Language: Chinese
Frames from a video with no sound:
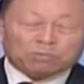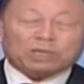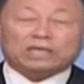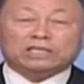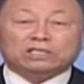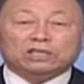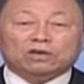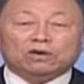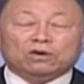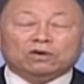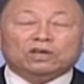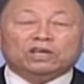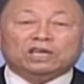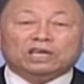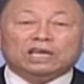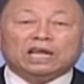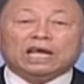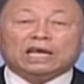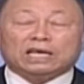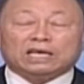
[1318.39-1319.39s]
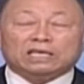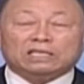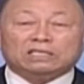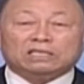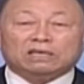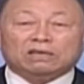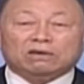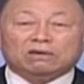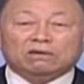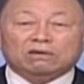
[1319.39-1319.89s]
便放在
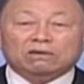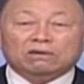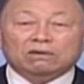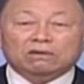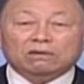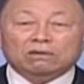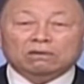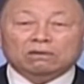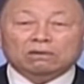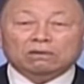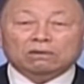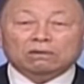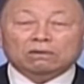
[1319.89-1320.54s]
水里的话，